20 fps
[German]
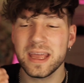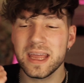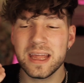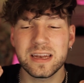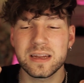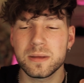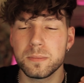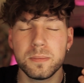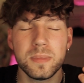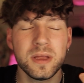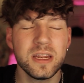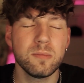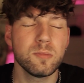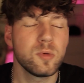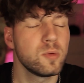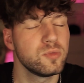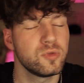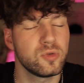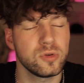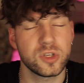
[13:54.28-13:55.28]
eh eine
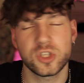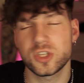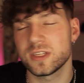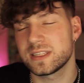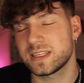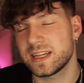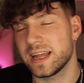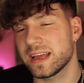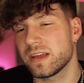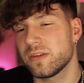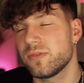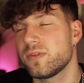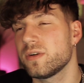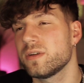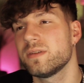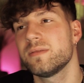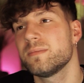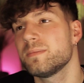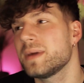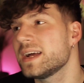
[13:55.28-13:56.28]
Minimum-Durchschnittslänge
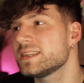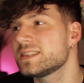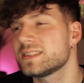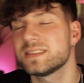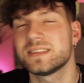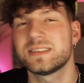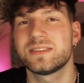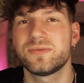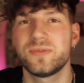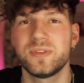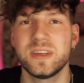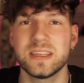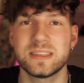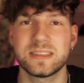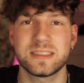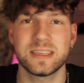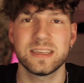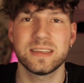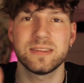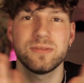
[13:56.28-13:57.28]
von meistens
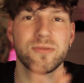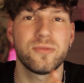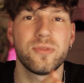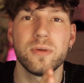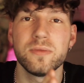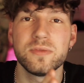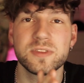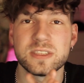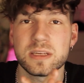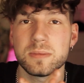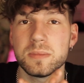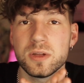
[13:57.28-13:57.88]
14, 15